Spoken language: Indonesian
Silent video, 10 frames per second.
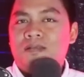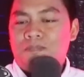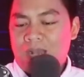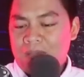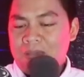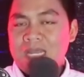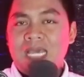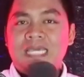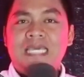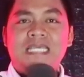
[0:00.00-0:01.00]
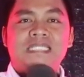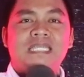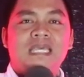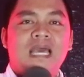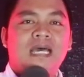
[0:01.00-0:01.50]
bagaimana
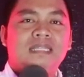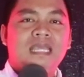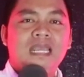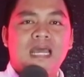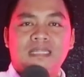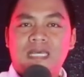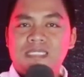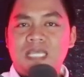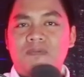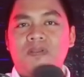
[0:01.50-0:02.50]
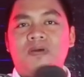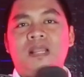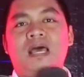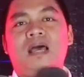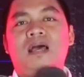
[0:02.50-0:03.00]
isi hati Natasha
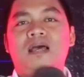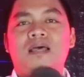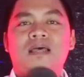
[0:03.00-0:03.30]
Wilona